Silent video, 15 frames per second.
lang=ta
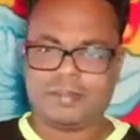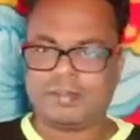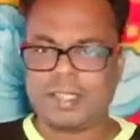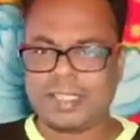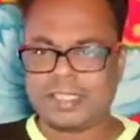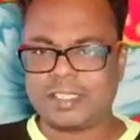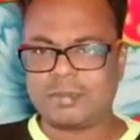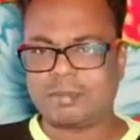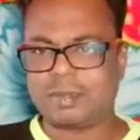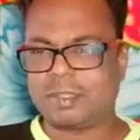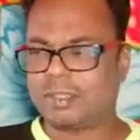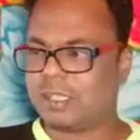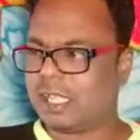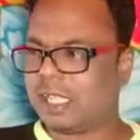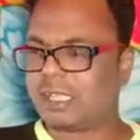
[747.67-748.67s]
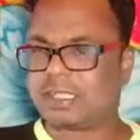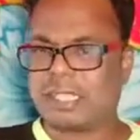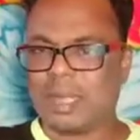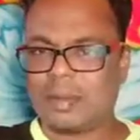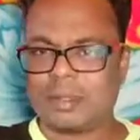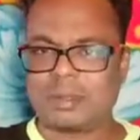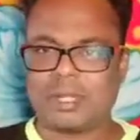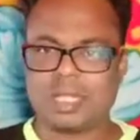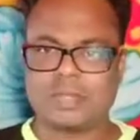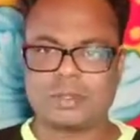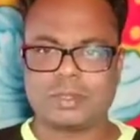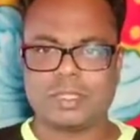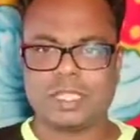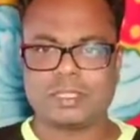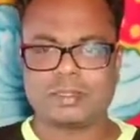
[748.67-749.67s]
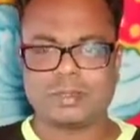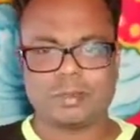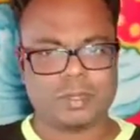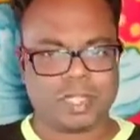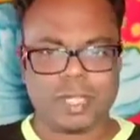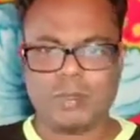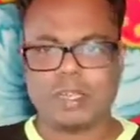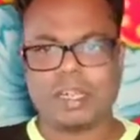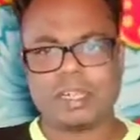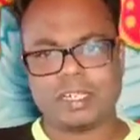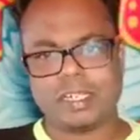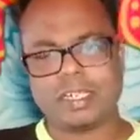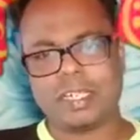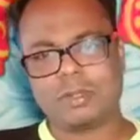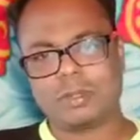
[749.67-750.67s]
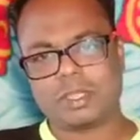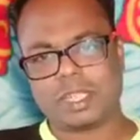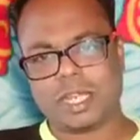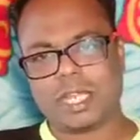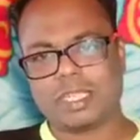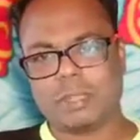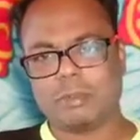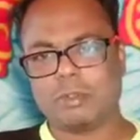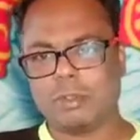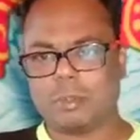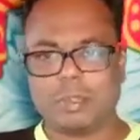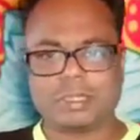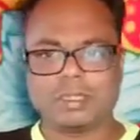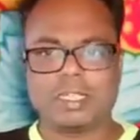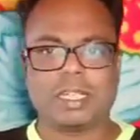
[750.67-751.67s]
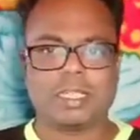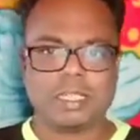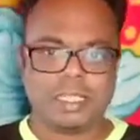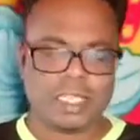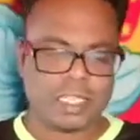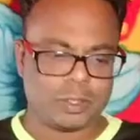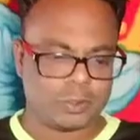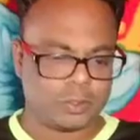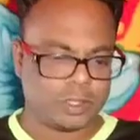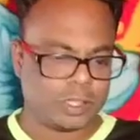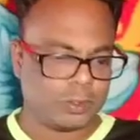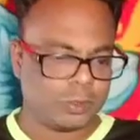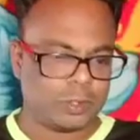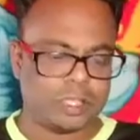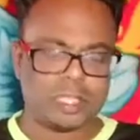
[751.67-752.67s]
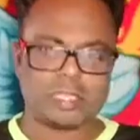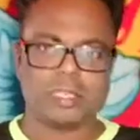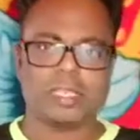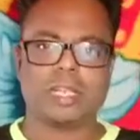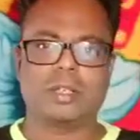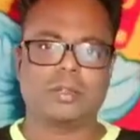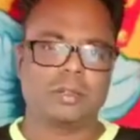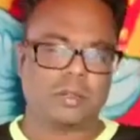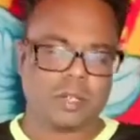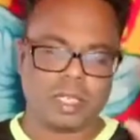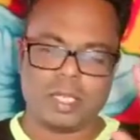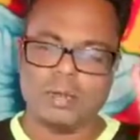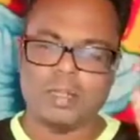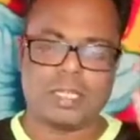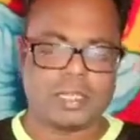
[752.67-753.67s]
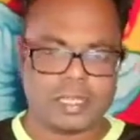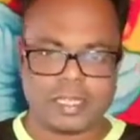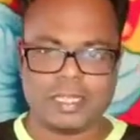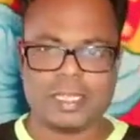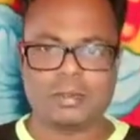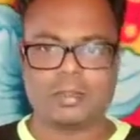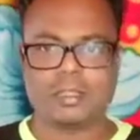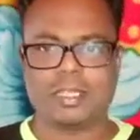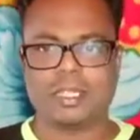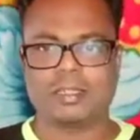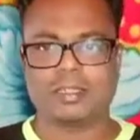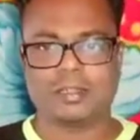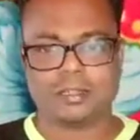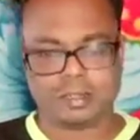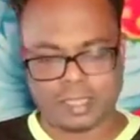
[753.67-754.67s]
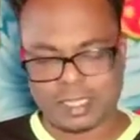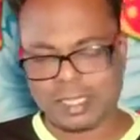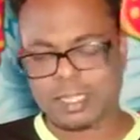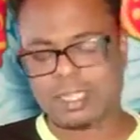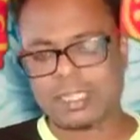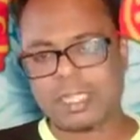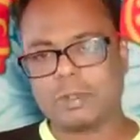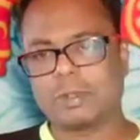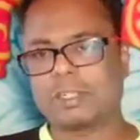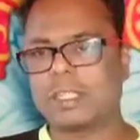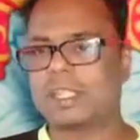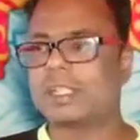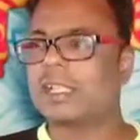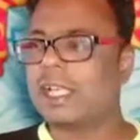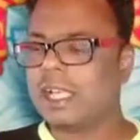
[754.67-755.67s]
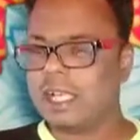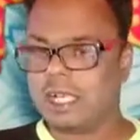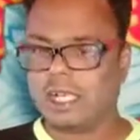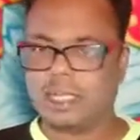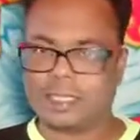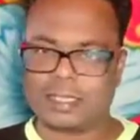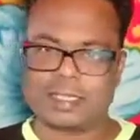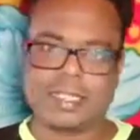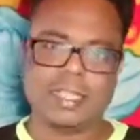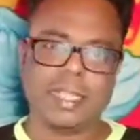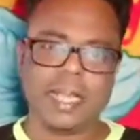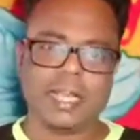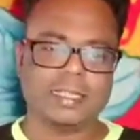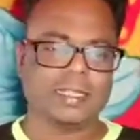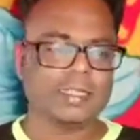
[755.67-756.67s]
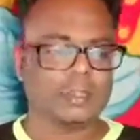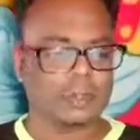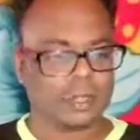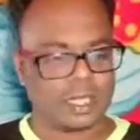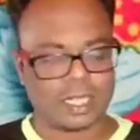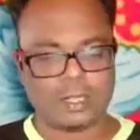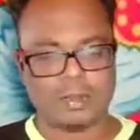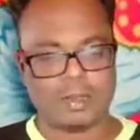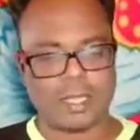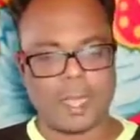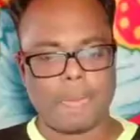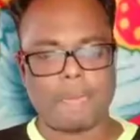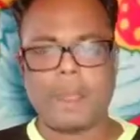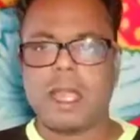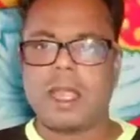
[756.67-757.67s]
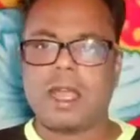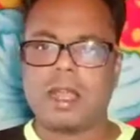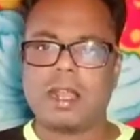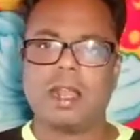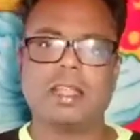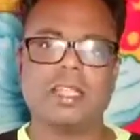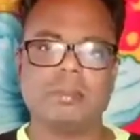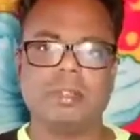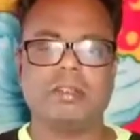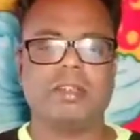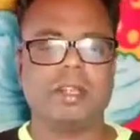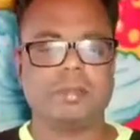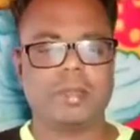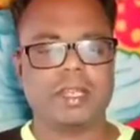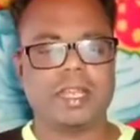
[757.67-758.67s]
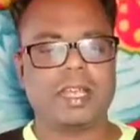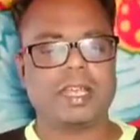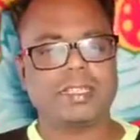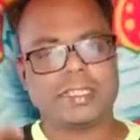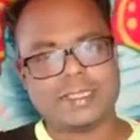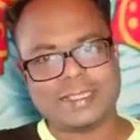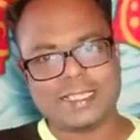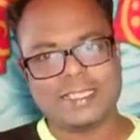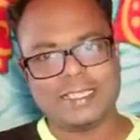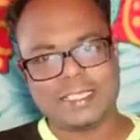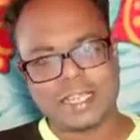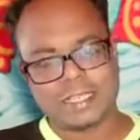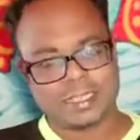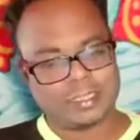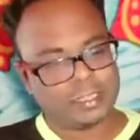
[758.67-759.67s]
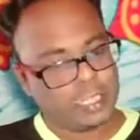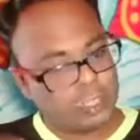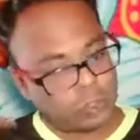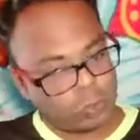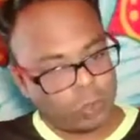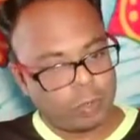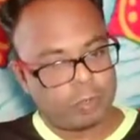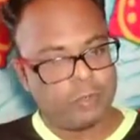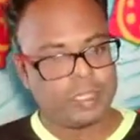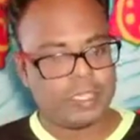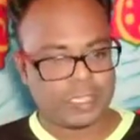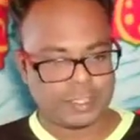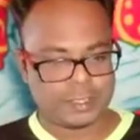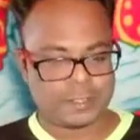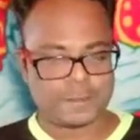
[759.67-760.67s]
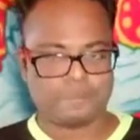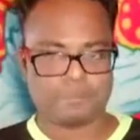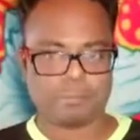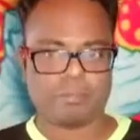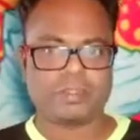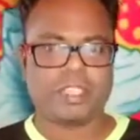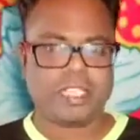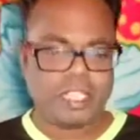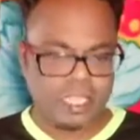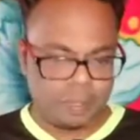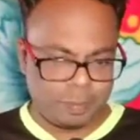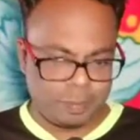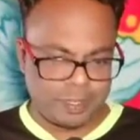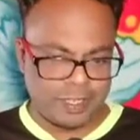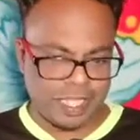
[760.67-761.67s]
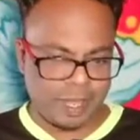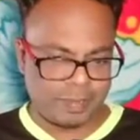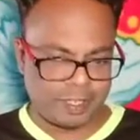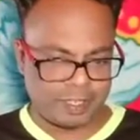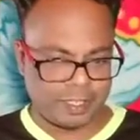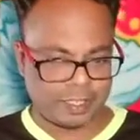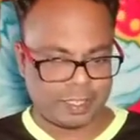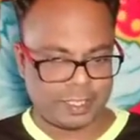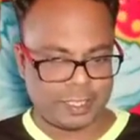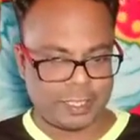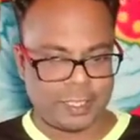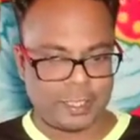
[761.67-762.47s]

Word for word: வெரி சிம்பிள் அதை சாப்பிடக்கூடாதுன்னு சொன்னார் ஒரே ஒரு கட்டளை தான் கொடுத்தார் ஆதாமியாவுக்கு பத்து கட்டளையெல்லாம் கொடுக்கல நூறு கட்டளையெல்லாம் கூட ஒரே ஒரு கட்டளை தான் கொடுத்தார் என்ன கட்டளை கொடுத்தாரு அதை செய்யாதன்னு சொன்னார் அவ்வளோதான் ஆனால் ஆதாமியாவை என்ன பண்ணிட்டாங்க அதை செஞ்சிட்டாங்க டிஸ்ஒபீடியன்ஸ் கீழ்ப்படியாமையினால